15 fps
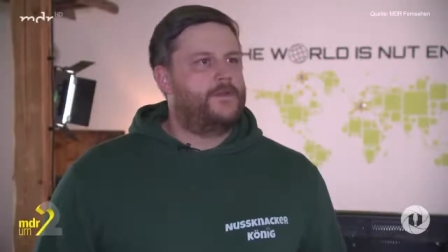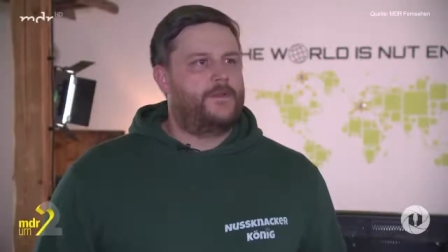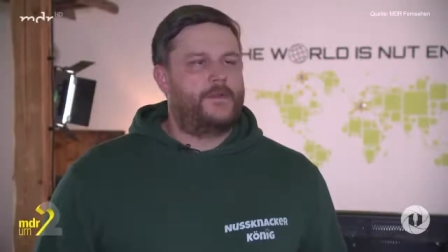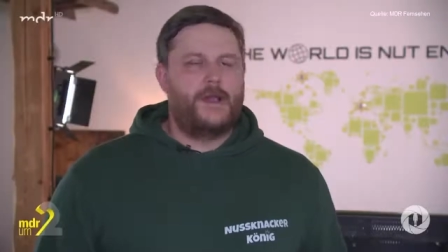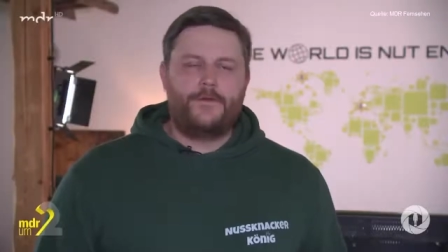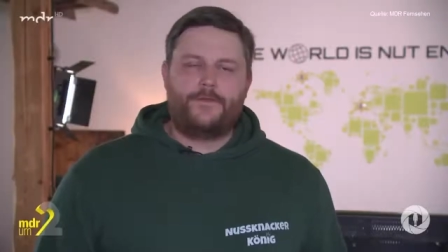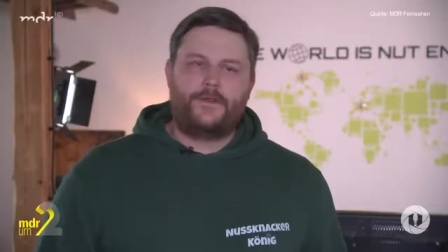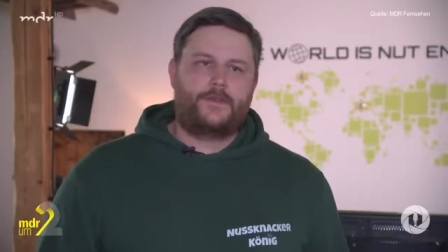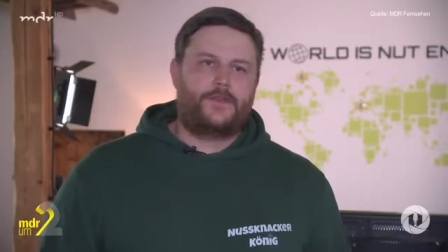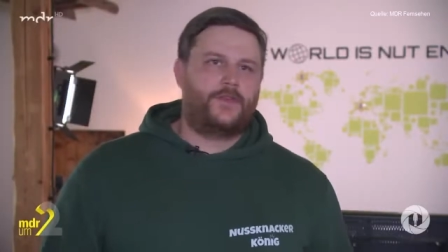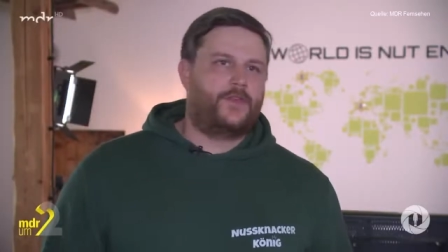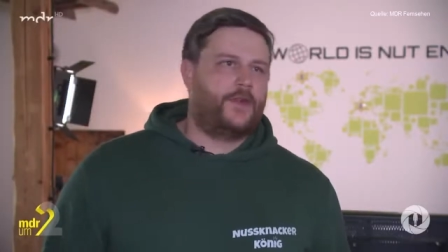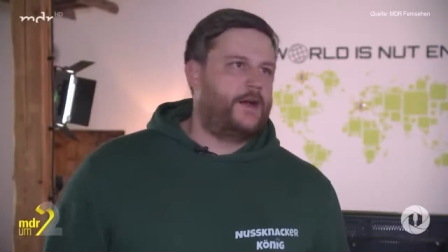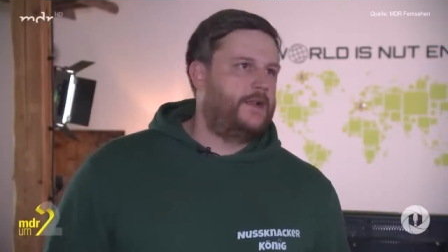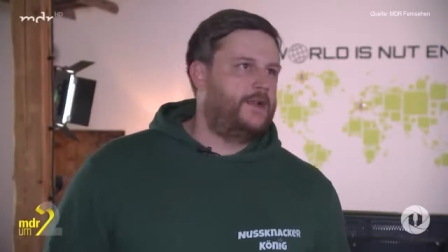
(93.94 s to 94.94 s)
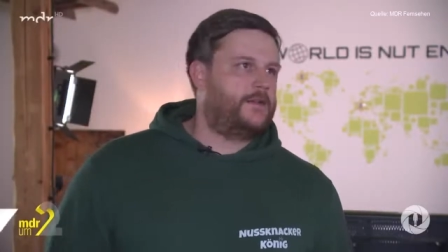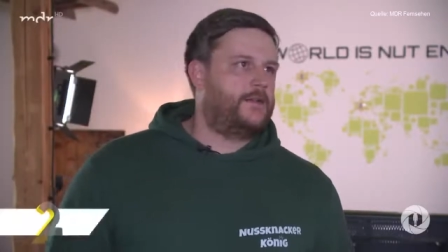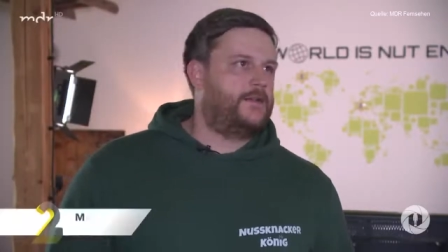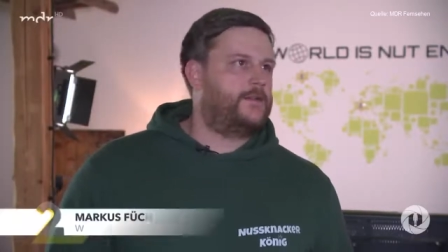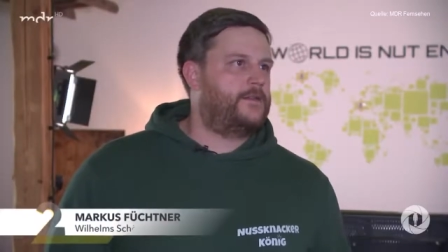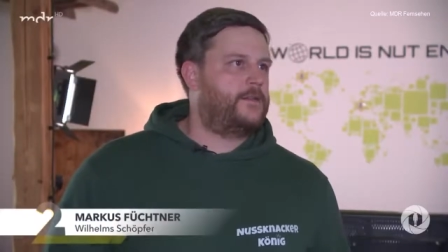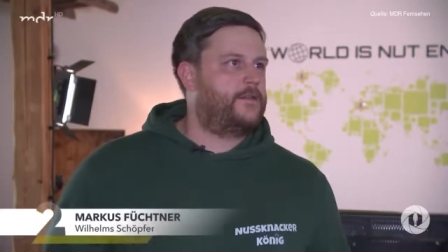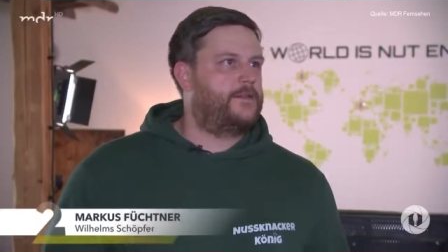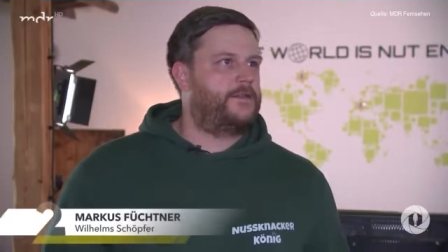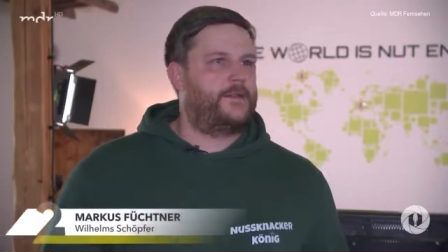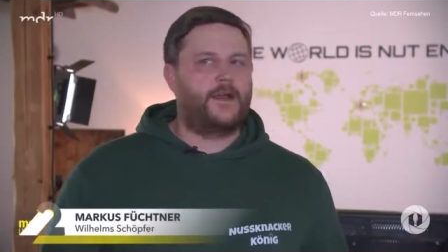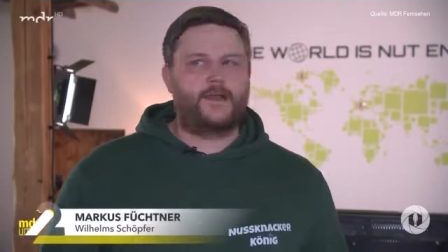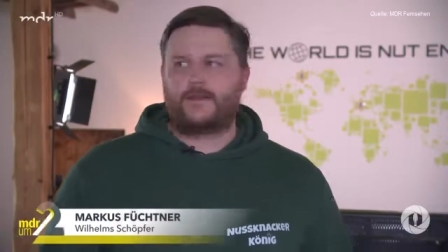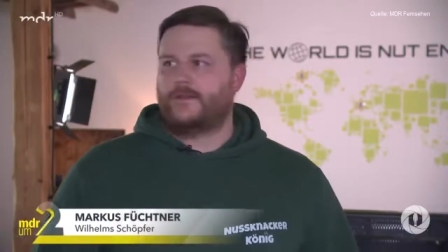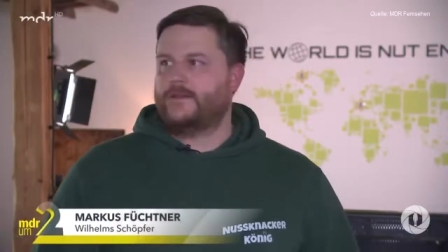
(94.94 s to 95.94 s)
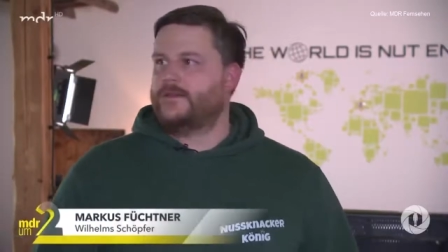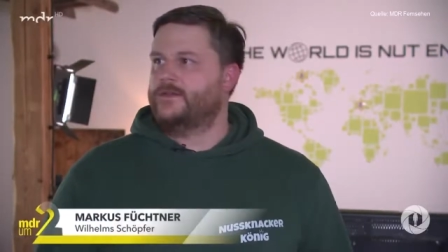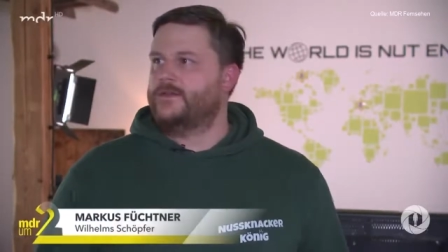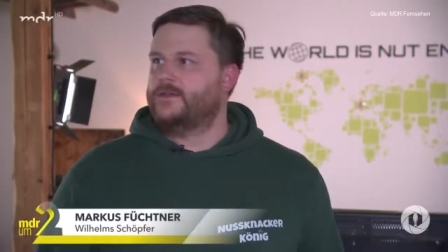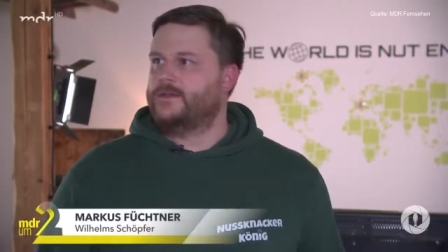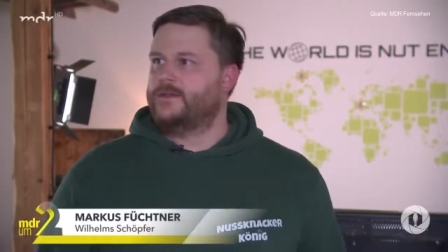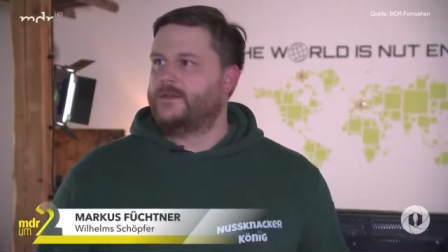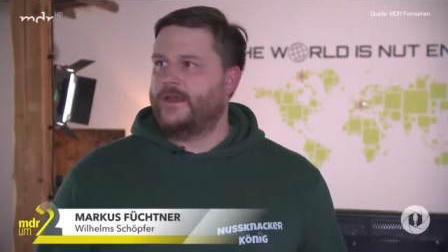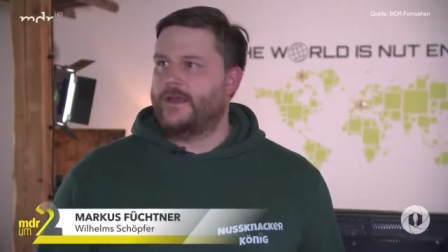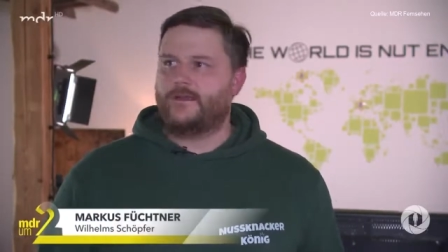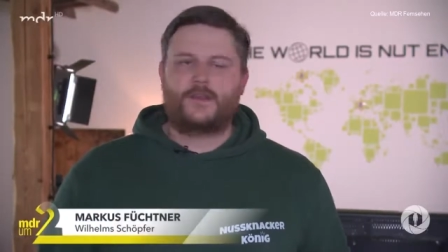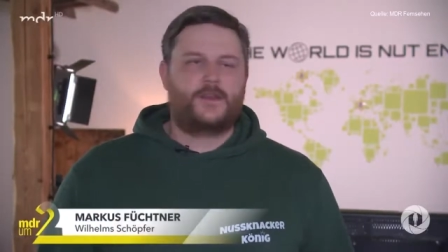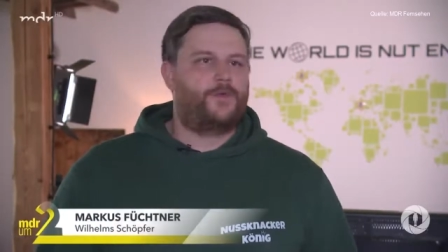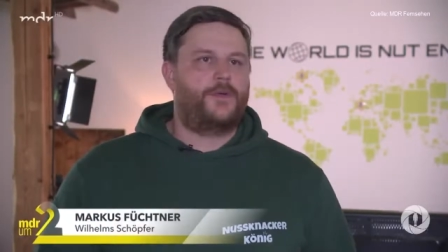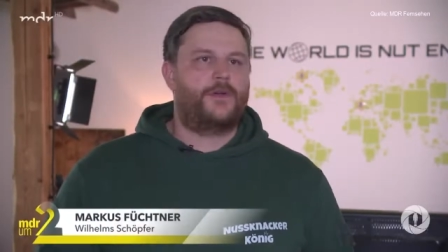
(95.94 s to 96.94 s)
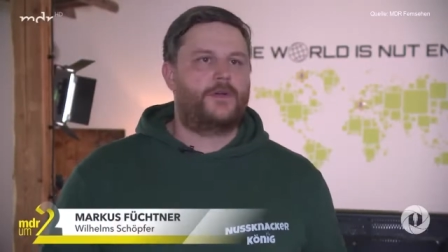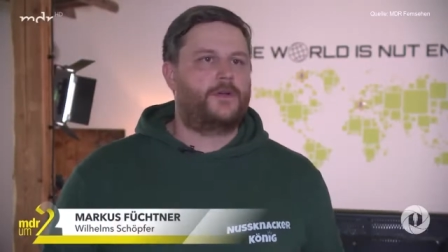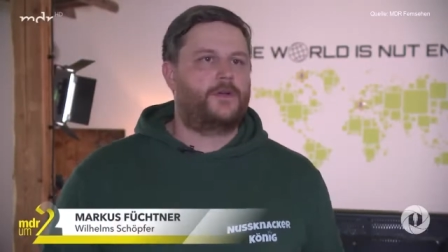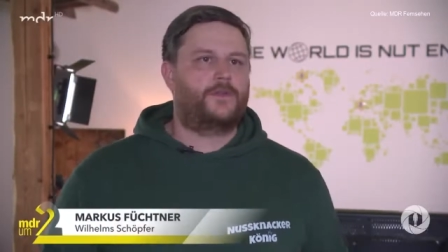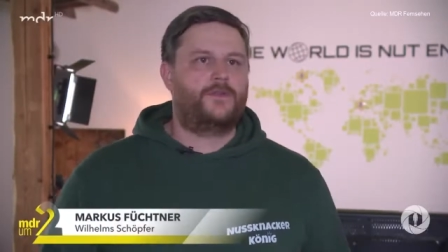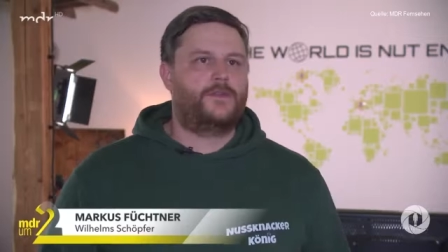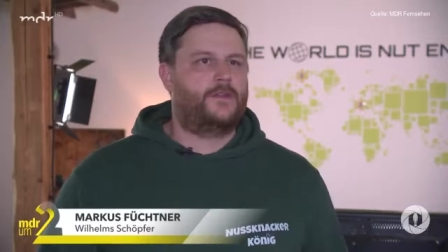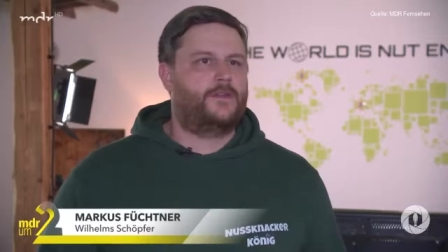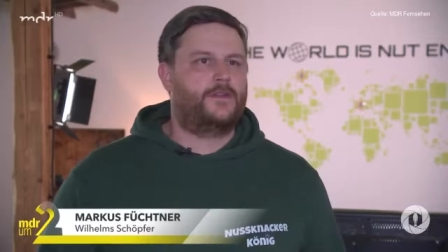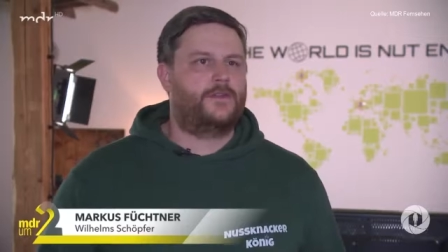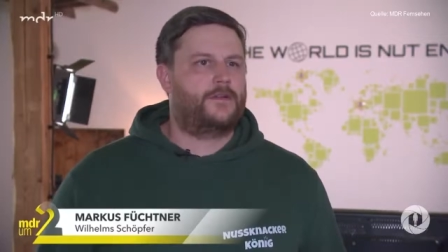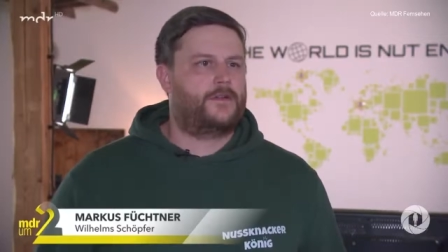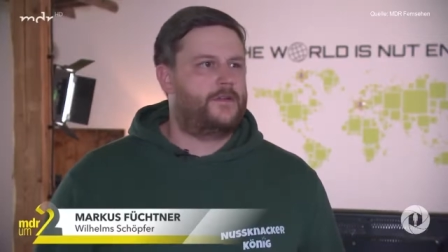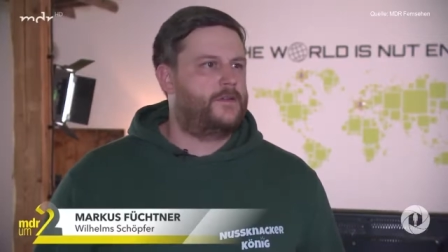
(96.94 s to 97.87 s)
Uns nervt es total, dass, dass Sachsen und das Erzgebirge so dieser,